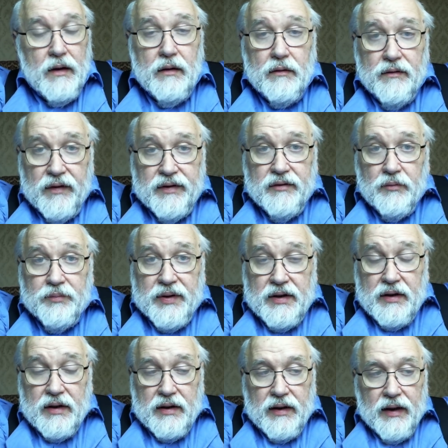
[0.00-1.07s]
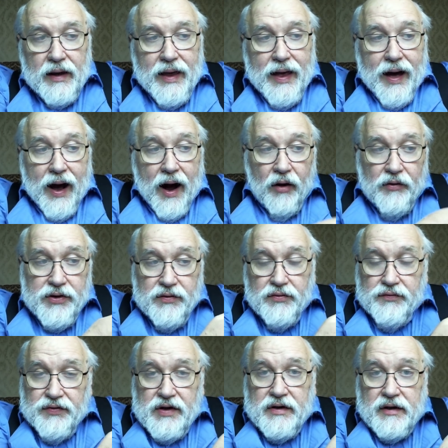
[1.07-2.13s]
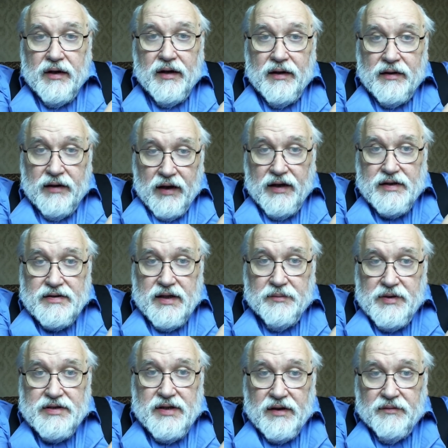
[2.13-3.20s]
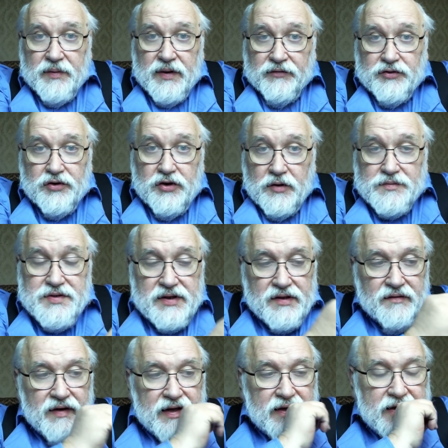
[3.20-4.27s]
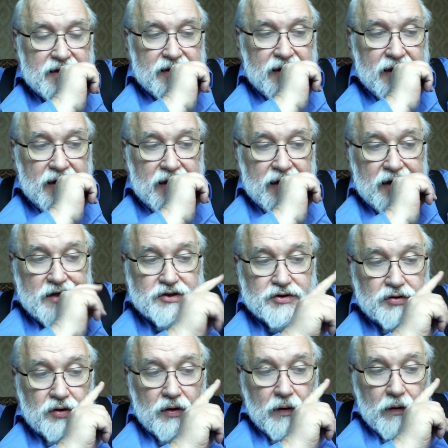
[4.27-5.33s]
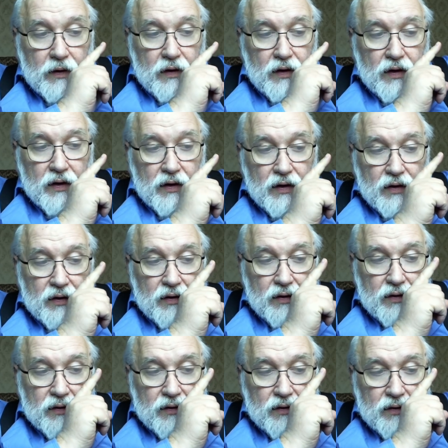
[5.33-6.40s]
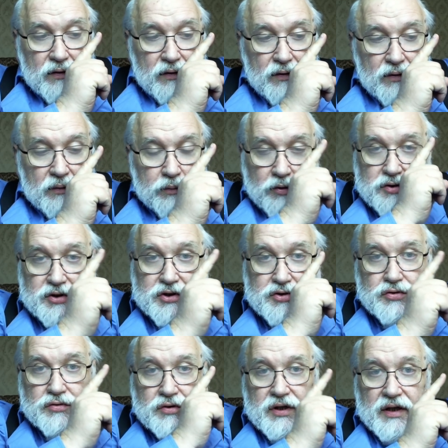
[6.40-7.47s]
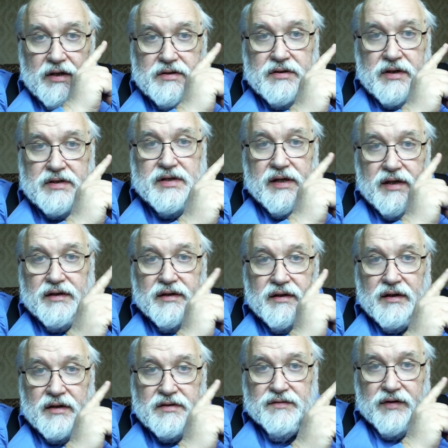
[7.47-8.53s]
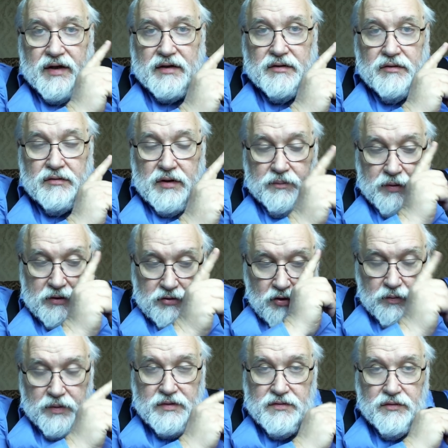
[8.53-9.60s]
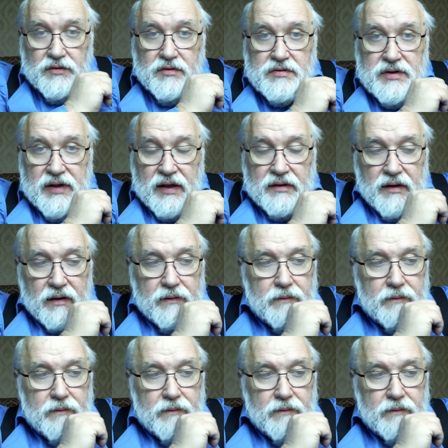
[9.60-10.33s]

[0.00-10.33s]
Видите, прикрыли. А у него, видите, интересная мысль была в другом стихотворении-то, что э, Божий суд есть наследники разврата, он не подкупен звону злата.